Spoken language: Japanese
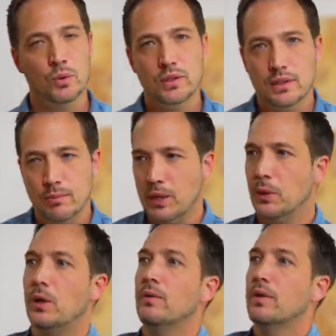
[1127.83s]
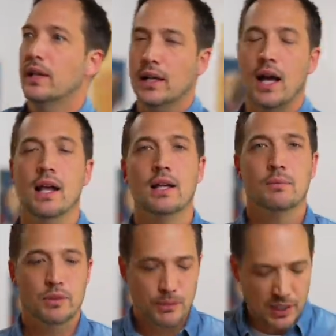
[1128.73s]
おすすめの、なんか、
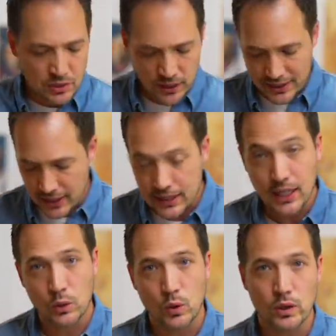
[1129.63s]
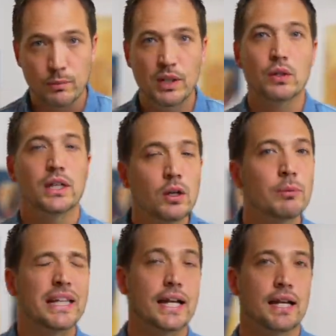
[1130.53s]
モチベーションが下がったらこういうの見るといい
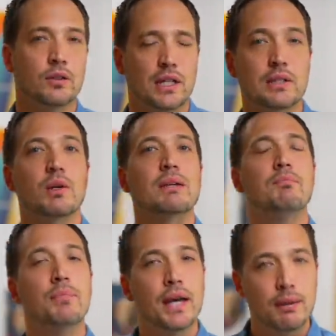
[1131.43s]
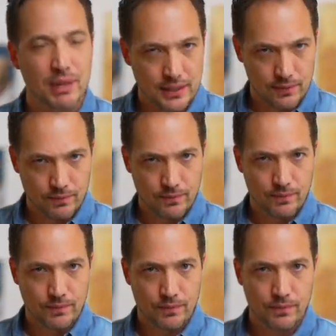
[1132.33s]
よみたいな人たちもいっぱいいます。
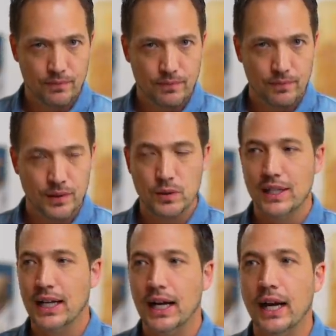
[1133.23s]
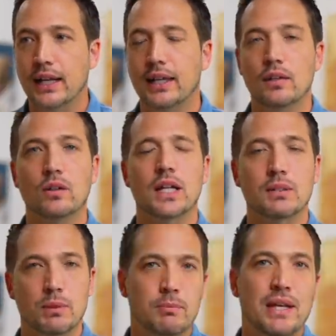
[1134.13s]
そうやって輝いている人た
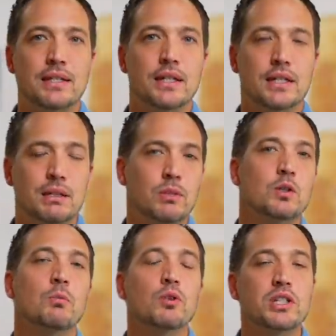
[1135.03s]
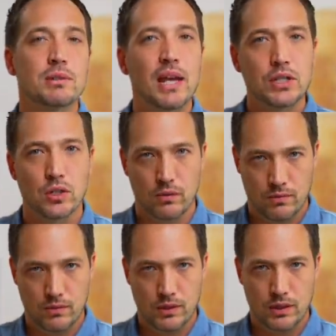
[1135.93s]
ちもいます。自分のモチベーション、
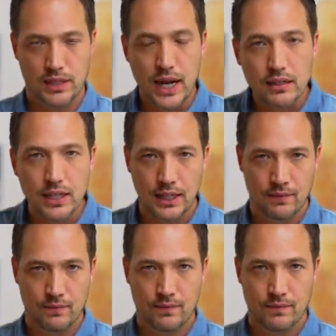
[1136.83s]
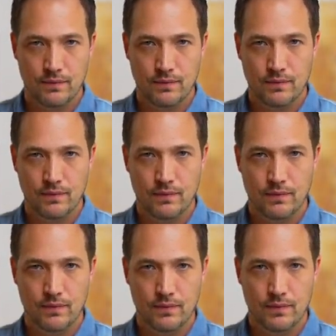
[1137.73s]
やる気、
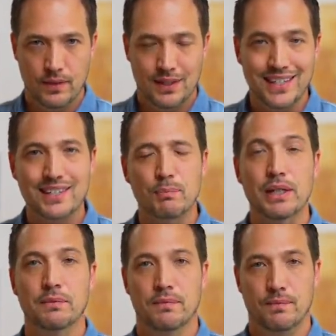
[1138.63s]
ゼスポン。